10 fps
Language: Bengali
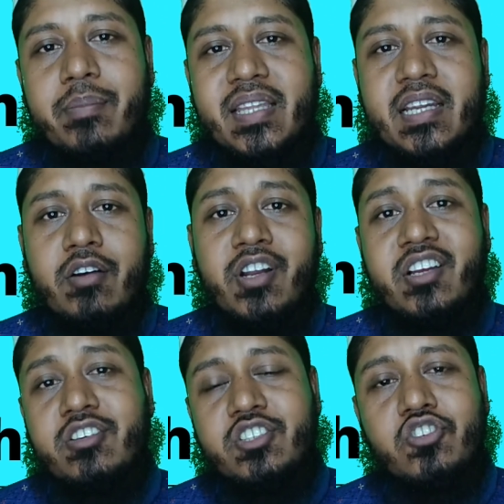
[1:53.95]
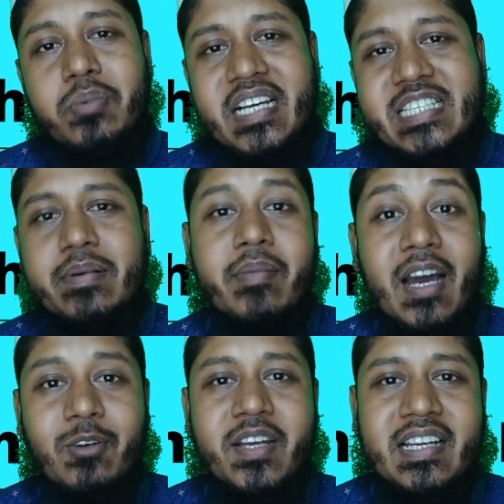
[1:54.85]
ব্যথাটা অনেক অংশ কমে গেছে বা
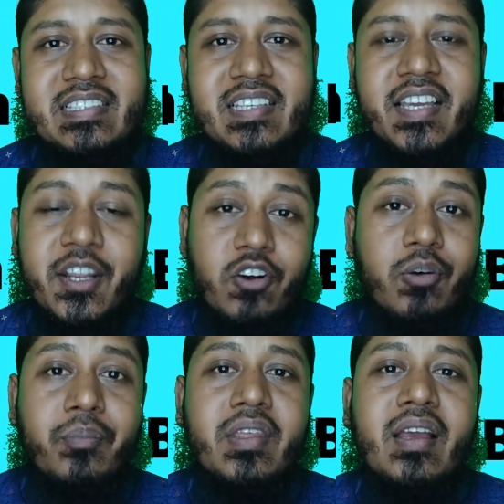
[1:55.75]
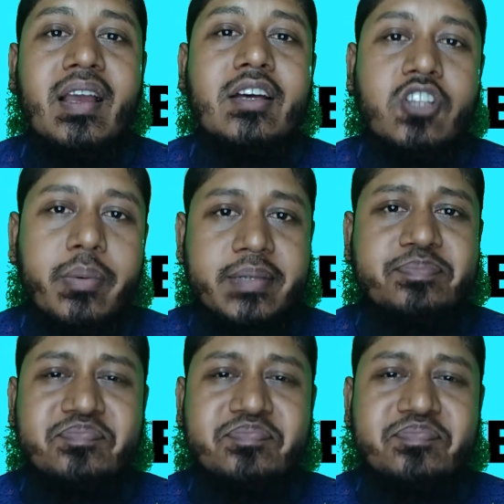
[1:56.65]
ভালো হয়ে গেছে এরকম তবে